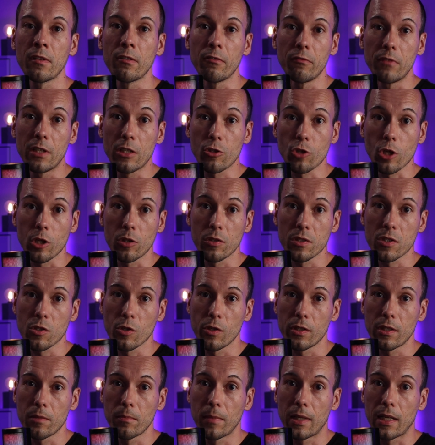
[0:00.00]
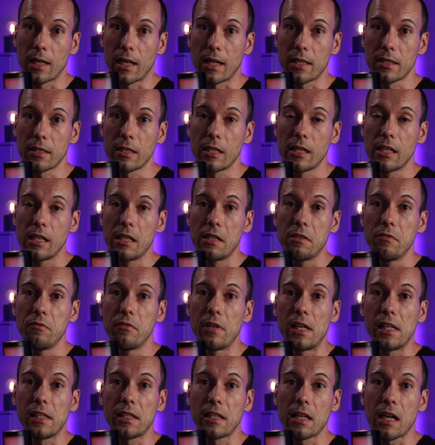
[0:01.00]
Wir schauen uns heute mal an,
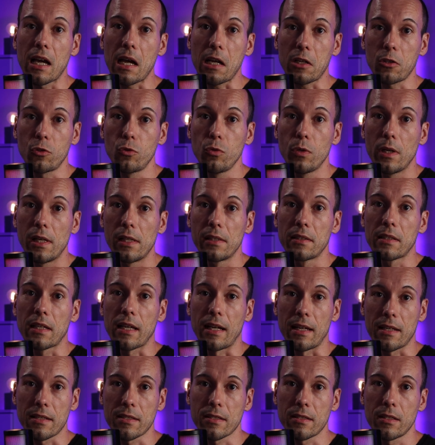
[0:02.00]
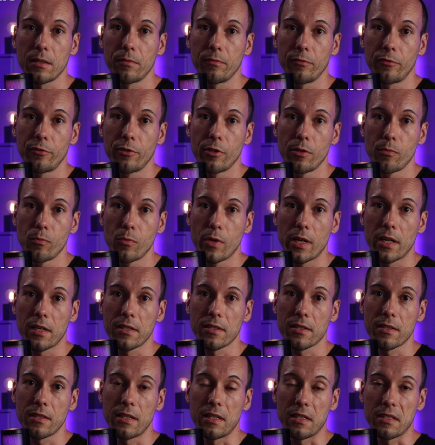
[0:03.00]
welche aktuellen
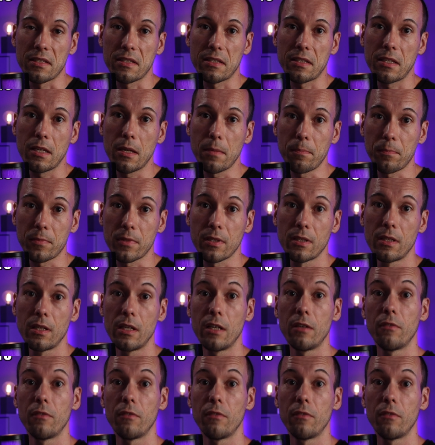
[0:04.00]
Custom-Firmwares es gibt